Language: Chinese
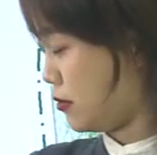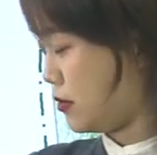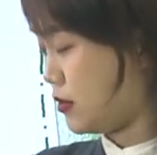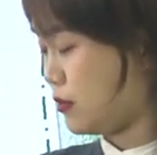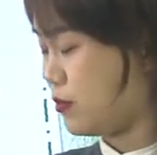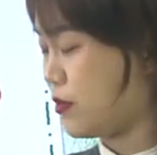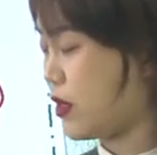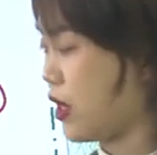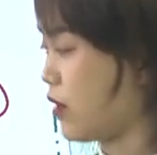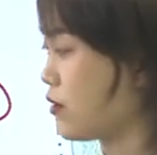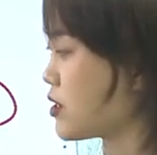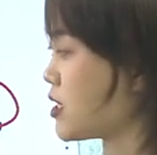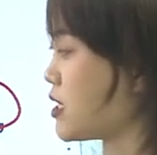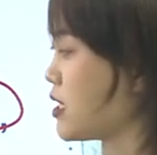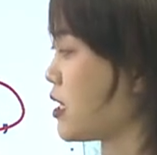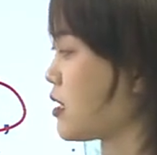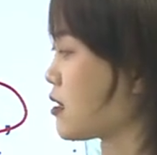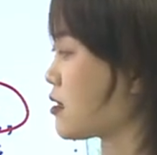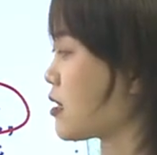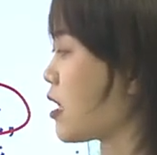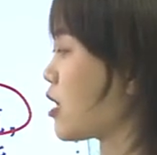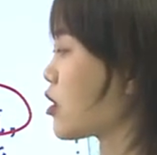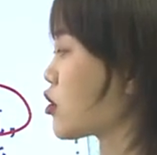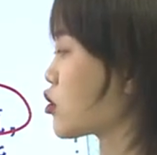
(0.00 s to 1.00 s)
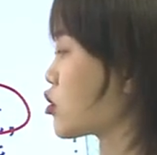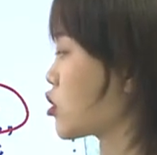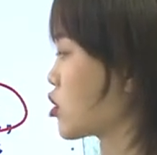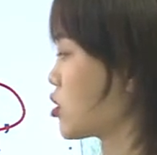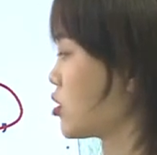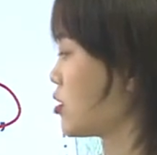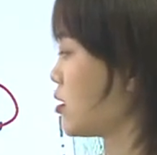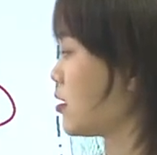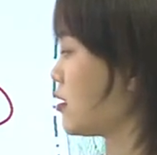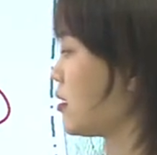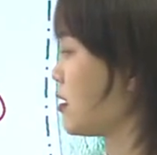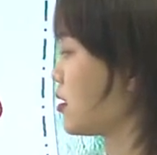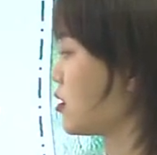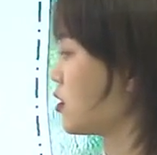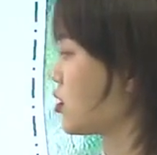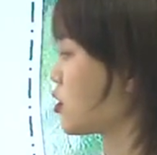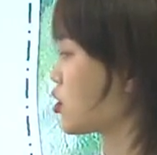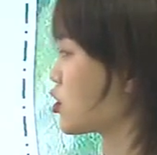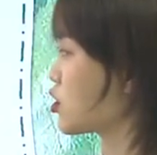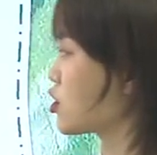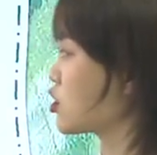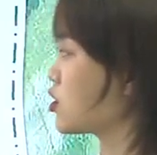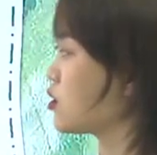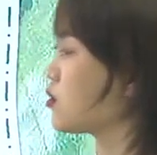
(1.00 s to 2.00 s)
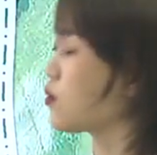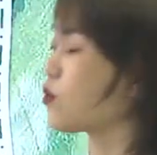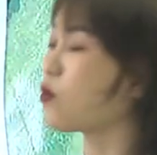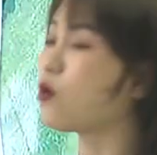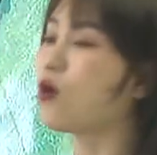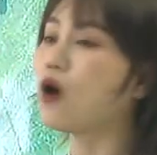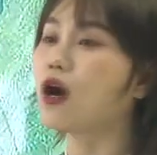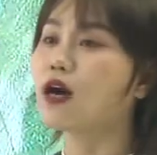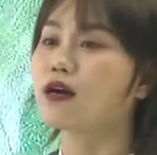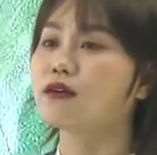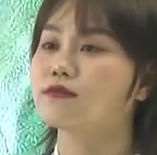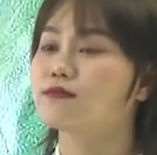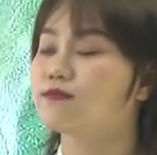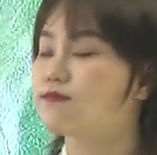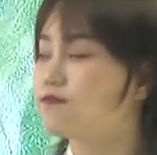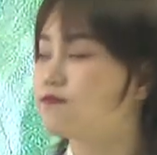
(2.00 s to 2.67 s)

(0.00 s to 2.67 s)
描写当时的那个盛况。